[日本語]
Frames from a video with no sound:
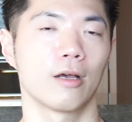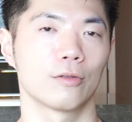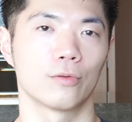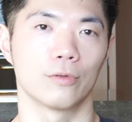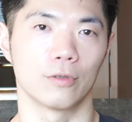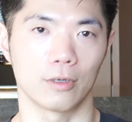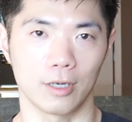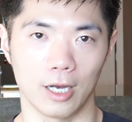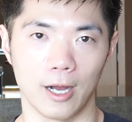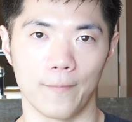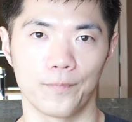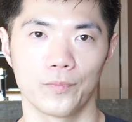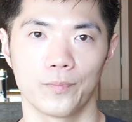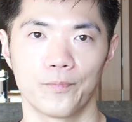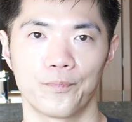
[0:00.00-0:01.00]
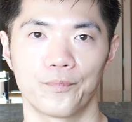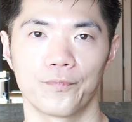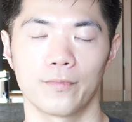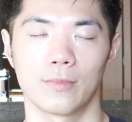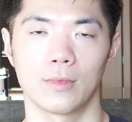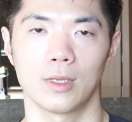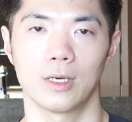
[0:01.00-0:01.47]
アというか
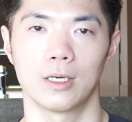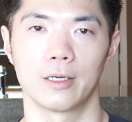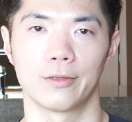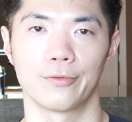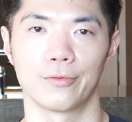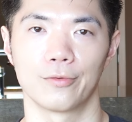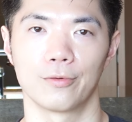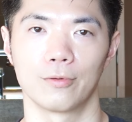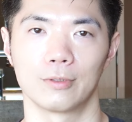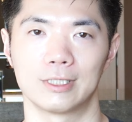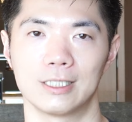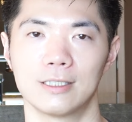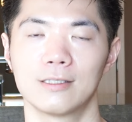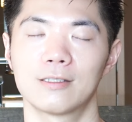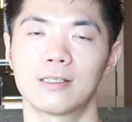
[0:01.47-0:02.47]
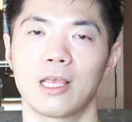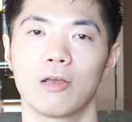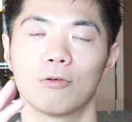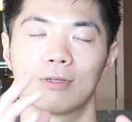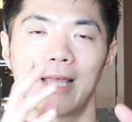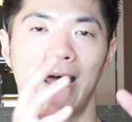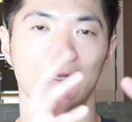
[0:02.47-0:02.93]
人生
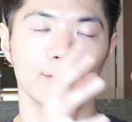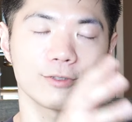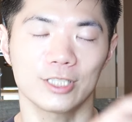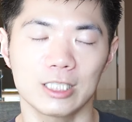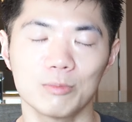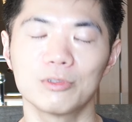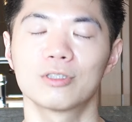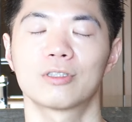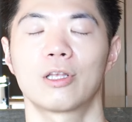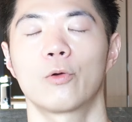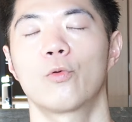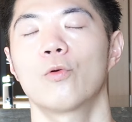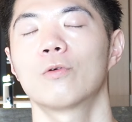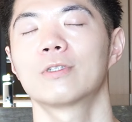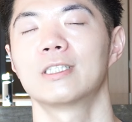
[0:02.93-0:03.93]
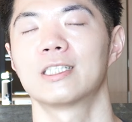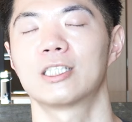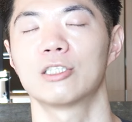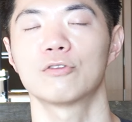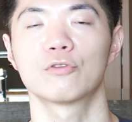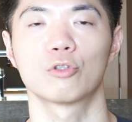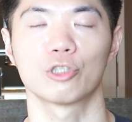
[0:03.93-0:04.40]
を楽しむっていう方に
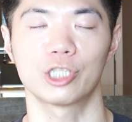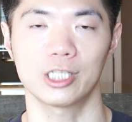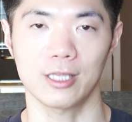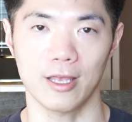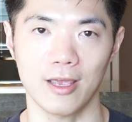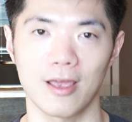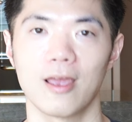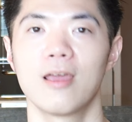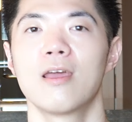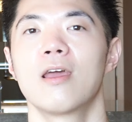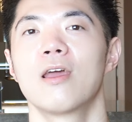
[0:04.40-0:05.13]
シフトして、